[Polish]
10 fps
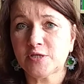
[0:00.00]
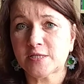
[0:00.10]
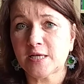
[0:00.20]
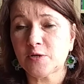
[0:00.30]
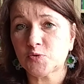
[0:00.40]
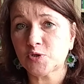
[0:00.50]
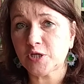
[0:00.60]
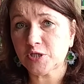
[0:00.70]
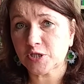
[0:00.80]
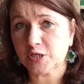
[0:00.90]
się z
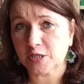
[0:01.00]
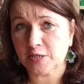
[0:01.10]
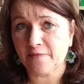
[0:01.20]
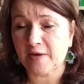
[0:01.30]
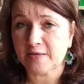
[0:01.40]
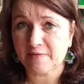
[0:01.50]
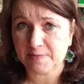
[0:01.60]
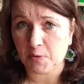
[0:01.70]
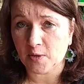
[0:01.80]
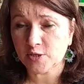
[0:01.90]
najróżniejszych y, warstw
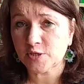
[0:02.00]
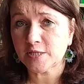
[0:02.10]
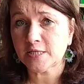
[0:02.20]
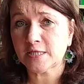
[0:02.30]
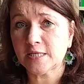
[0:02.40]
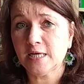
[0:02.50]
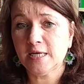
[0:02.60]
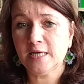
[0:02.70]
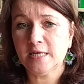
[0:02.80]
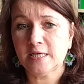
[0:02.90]
społecznych,
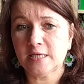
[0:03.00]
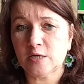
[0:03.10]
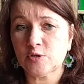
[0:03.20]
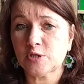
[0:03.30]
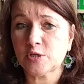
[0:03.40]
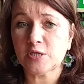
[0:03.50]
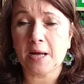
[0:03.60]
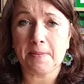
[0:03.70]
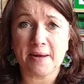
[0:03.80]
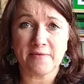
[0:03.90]
od tych
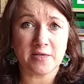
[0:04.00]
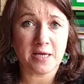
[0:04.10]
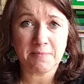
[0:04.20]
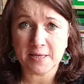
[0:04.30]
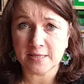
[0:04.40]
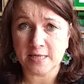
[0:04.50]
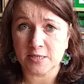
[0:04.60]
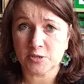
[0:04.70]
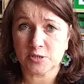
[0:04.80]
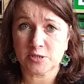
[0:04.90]
naprawdę
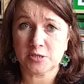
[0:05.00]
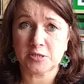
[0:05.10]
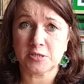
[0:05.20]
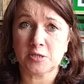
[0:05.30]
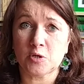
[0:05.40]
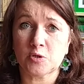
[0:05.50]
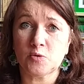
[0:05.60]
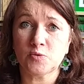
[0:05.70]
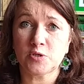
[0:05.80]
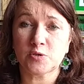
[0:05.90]
najbiedniejszych, od
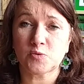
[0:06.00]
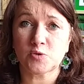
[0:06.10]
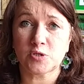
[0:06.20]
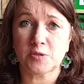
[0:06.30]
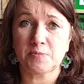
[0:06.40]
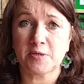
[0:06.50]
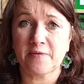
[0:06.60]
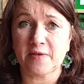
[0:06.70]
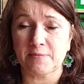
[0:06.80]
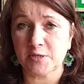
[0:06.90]
ludzi, którzy byli
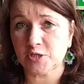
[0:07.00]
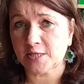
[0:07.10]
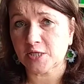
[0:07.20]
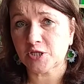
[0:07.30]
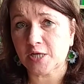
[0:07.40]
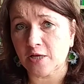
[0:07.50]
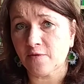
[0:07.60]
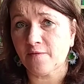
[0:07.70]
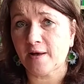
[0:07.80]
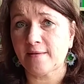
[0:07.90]
w tamtych czasach
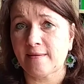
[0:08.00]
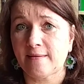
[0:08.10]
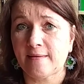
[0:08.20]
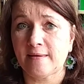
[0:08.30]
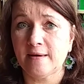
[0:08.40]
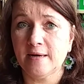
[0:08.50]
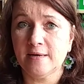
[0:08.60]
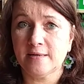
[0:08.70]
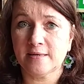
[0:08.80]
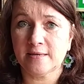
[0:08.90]
szykanowani i
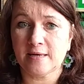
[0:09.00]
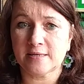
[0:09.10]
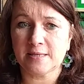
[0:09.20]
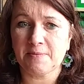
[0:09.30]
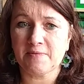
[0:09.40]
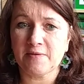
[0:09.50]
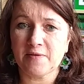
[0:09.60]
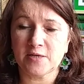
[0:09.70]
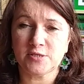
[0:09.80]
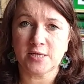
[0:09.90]
jak zapewne
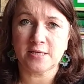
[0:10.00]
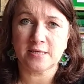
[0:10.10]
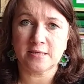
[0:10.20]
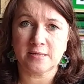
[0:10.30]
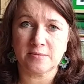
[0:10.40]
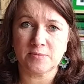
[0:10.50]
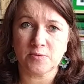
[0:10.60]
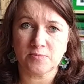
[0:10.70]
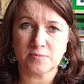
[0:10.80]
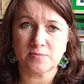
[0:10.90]
wiecie,
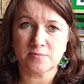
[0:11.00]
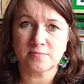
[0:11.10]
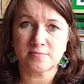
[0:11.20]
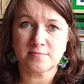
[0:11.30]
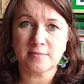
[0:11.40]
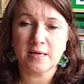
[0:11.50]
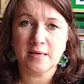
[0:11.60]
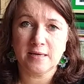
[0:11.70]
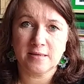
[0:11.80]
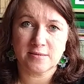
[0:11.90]
no mm,
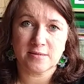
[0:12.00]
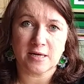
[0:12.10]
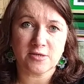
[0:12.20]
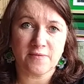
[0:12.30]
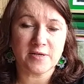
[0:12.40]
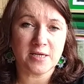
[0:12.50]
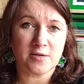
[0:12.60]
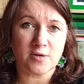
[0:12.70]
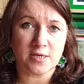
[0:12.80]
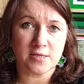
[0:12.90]
traktowani jako